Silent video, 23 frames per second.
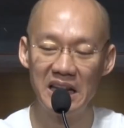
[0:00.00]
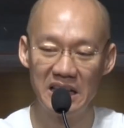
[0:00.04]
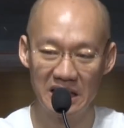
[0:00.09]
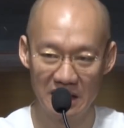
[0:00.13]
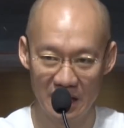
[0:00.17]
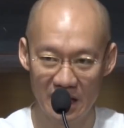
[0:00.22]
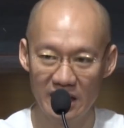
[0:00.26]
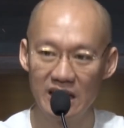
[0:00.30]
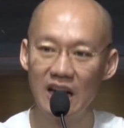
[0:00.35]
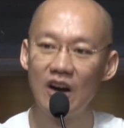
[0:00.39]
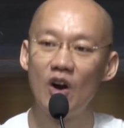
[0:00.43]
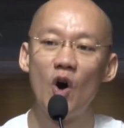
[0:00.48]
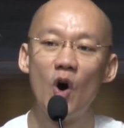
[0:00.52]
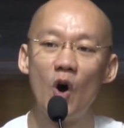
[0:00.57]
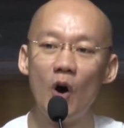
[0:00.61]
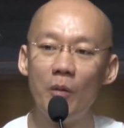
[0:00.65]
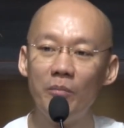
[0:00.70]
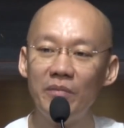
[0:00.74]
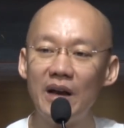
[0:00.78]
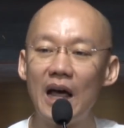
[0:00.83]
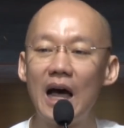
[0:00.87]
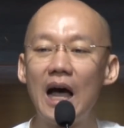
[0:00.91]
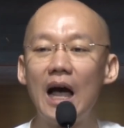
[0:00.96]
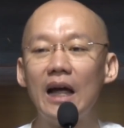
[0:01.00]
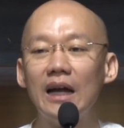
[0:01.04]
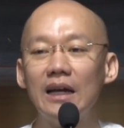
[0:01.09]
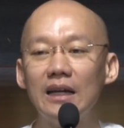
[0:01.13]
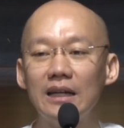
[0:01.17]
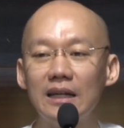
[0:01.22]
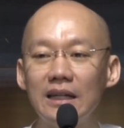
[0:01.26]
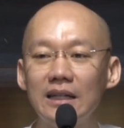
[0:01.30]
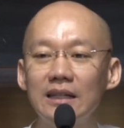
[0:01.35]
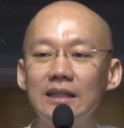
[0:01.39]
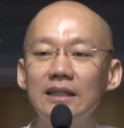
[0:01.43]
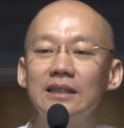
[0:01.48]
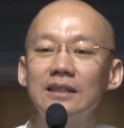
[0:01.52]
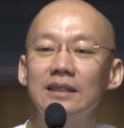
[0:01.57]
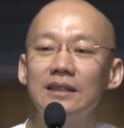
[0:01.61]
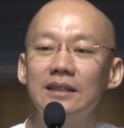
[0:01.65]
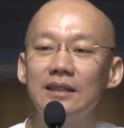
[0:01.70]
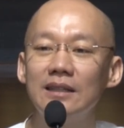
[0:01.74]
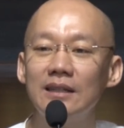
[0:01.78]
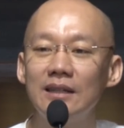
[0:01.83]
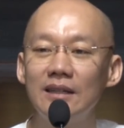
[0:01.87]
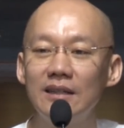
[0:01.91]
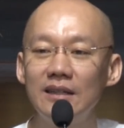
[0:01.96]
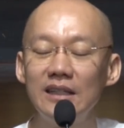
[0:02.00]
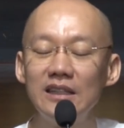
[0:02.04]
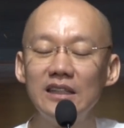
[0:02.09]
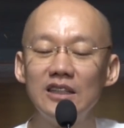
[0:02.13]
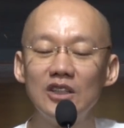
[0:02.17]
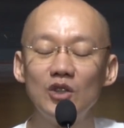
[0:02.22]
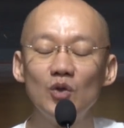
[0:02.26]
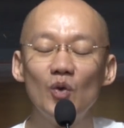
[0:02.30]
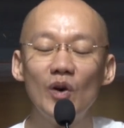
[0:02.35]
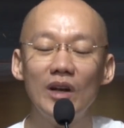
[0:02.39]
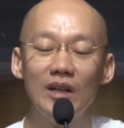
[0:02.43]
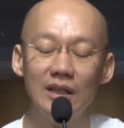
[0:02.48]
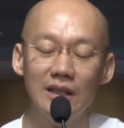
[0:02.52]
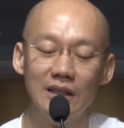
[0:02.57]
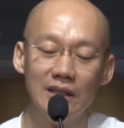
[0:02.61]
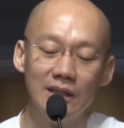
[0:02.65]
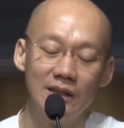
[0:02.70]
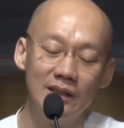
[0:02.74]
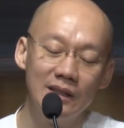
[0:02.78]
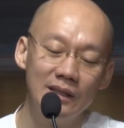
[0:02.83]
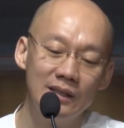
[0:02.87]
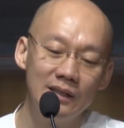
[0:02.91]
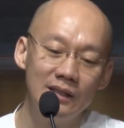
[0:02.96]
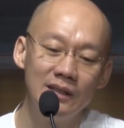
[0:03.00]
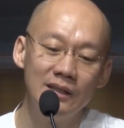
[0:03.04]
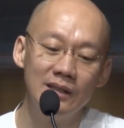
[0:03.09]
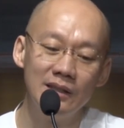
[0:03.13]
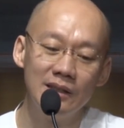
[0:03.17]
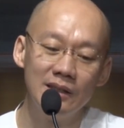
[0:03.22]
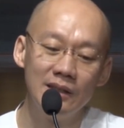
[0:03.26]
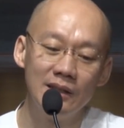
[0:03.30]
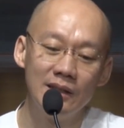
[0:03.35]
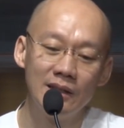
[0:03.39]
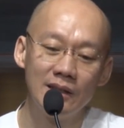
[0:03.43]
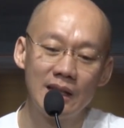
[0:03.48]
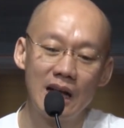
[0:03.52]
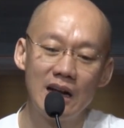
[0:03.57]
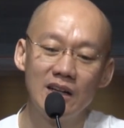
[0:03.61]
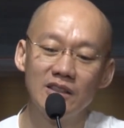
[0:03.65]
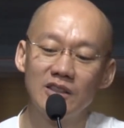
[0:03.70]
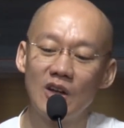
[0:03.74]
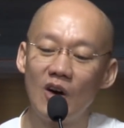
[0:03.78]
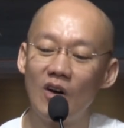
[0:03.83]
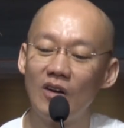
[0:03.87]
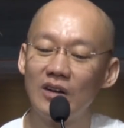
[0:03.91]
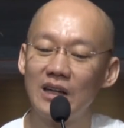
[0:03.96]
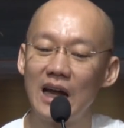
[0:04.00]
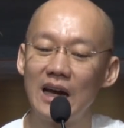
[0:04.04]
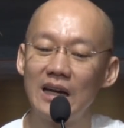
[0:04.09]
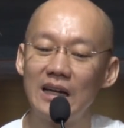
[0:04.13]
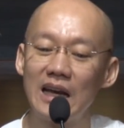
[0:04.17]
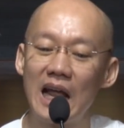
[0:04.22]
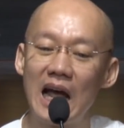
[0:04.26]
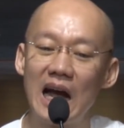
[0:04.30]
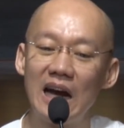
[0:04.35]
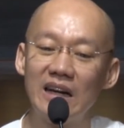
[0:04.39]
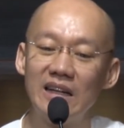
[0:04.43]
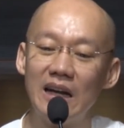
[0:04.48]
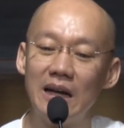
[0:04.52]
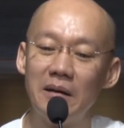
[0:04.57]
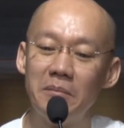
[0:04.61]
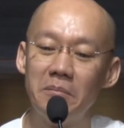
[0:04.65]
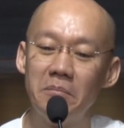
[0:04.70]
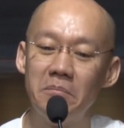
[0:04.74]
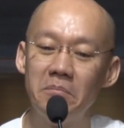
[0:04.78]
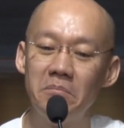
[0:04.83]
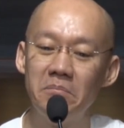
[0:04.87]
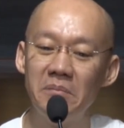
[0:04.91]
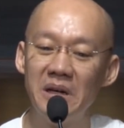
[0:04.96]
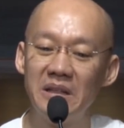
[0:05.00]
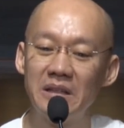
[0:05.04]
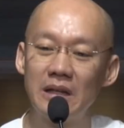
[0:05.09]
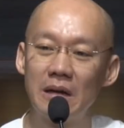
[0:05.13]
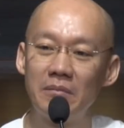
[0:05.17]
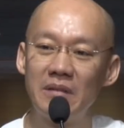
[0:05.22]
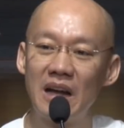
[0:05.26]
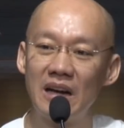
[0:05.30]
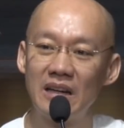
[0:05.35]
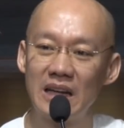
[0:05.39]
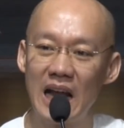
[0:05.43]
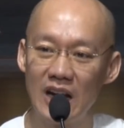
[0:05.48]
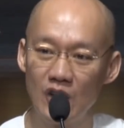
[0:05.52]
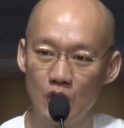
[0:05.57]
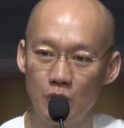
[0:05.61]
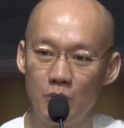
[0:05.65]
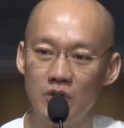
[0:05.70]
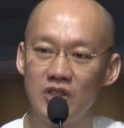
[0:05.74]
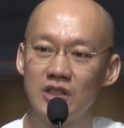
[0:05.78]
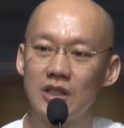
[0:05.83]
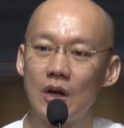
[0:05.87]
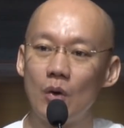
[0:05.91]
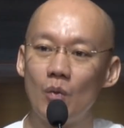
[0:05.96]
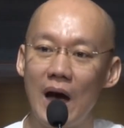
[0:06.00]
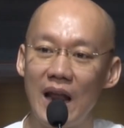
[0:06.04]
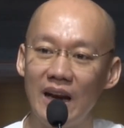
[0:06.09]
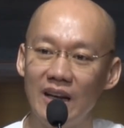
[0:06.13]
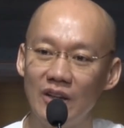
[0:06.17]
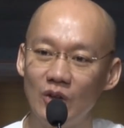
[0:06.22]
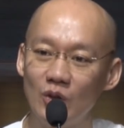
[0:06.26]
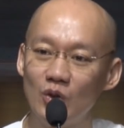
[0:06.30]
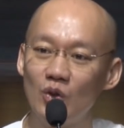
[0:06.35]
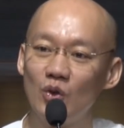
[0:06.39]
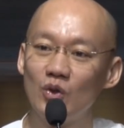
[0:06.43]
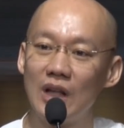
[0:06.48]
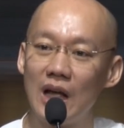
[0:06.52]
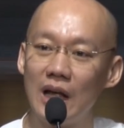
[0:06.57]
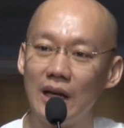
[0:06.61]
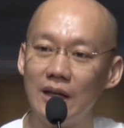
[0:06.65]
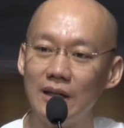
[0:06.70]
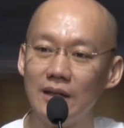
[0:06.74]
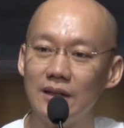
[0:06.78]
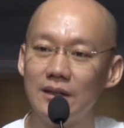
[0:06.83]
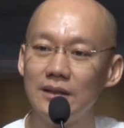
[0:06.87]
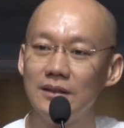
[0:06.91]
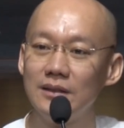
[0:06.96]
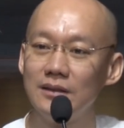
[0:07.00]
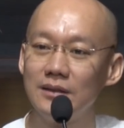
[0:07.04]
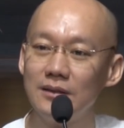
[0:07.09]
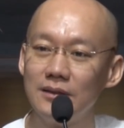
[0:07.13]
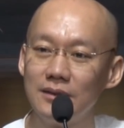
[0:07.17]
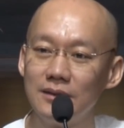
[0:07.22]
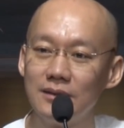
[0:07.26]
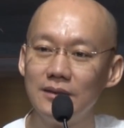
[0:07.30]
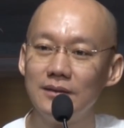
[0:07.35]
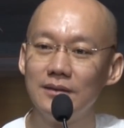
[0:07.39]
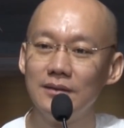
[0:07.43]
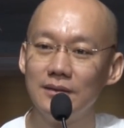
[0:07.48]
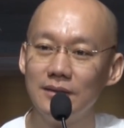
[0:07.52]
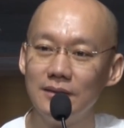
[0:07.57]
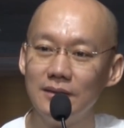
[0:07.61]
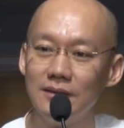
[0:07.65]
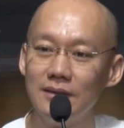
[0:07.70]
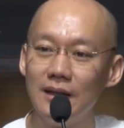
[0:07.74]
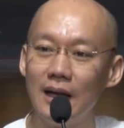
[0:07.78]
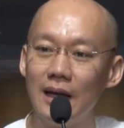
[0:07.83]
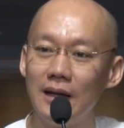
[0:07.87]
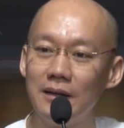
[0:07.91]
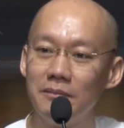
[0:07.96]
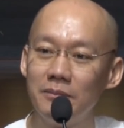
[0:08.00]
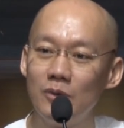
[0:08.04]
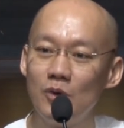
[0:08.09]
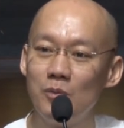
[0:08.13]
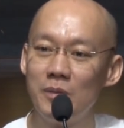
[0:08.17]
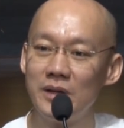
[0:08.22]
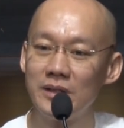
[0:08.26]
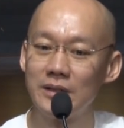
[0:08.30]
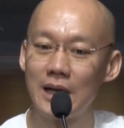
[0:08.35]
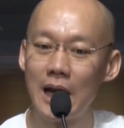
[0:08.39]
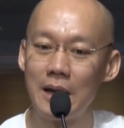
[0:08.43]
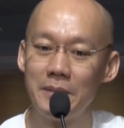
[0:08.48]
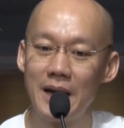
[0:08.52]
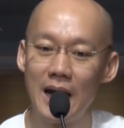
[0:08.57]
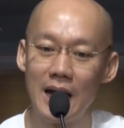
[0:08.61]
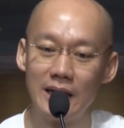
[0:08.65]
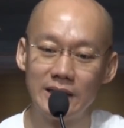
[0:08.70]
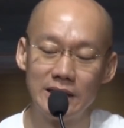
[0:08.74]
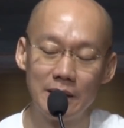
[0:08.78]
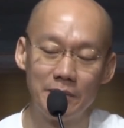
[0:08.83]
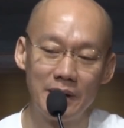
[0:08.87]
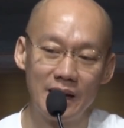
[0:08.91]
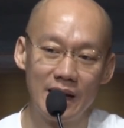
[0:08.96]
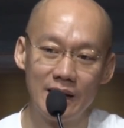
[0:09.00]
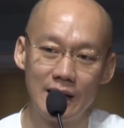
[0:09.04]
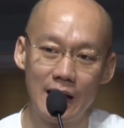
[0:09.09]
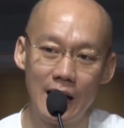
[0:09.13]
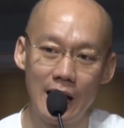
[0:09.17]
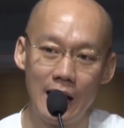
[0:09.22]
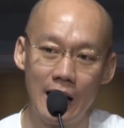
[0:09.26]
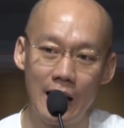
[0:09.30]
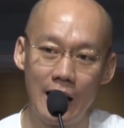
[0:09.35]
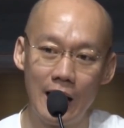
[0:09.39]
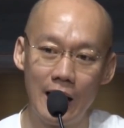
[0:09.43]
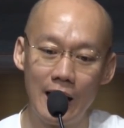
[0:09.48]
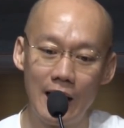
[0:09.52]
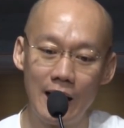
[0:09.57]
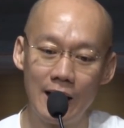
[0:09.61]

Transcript: กลิ่นก็ยังหอมได้นะนี่คือส่วนหนึ่ง ทั้งสองท่านนั่งเนี่ยเหมือนกำลังนั่งอยู่บนสวรรค์ทุกๆท่านนะผู้บรรยายไม่อาจจะพรรณนา